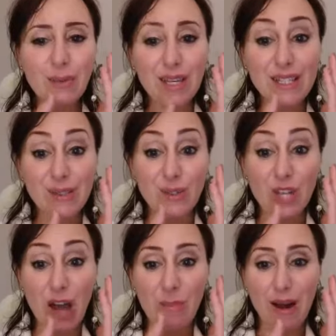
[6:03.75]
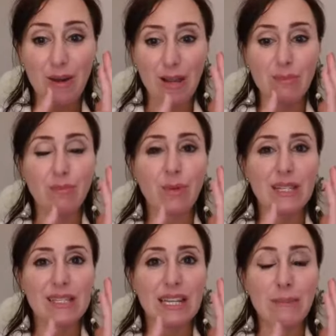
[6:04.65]
questo, ciao Paola,
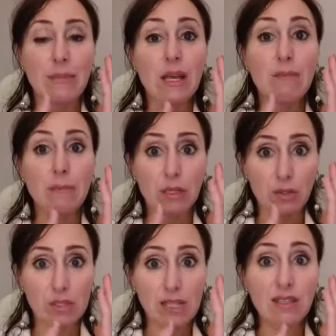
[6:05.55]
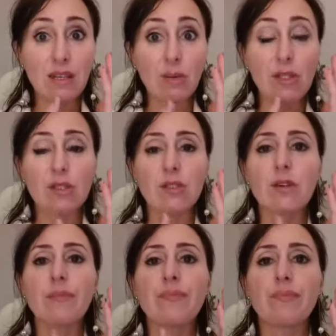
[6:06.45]
buonasera. Ma nonostante questo,
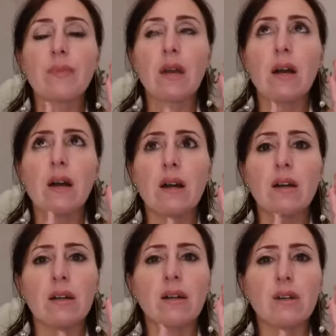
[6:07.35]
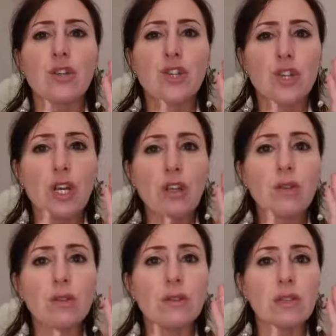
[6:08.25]
uh,
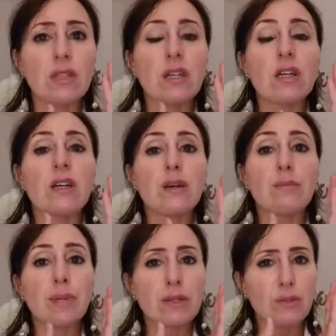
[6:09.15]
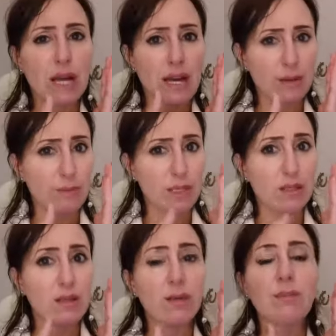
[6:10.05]
scelgo di
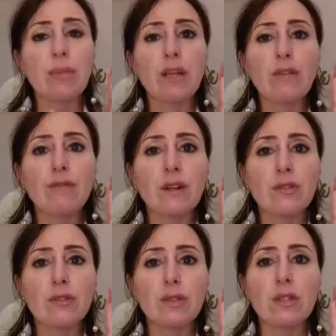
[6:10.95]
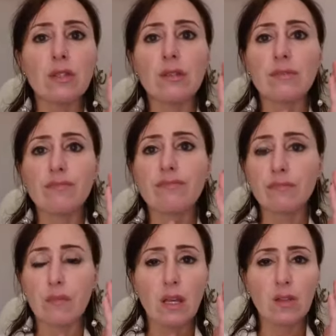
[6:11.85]
perdonarmi per il fatto di
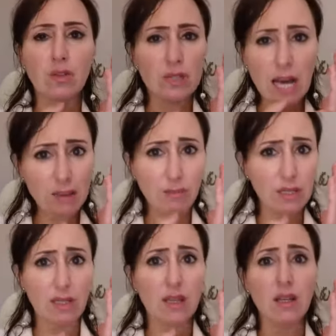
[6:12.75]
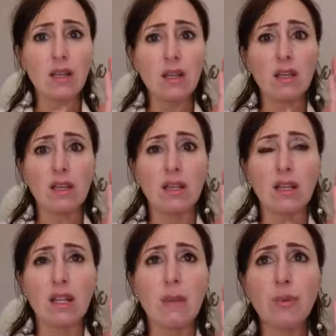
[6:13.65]
non darmi
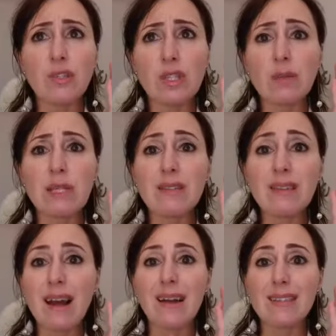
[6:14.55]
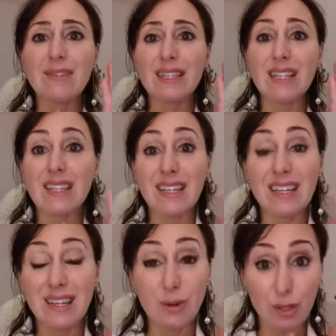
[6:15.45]
eh, la possibilità di
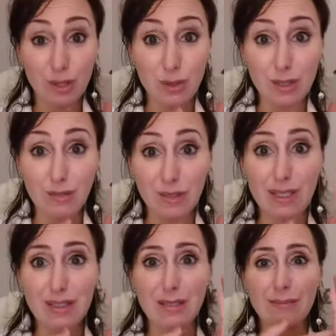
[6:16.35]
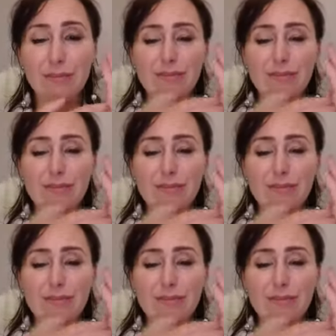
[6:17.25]
vedere orizzonti infiniti.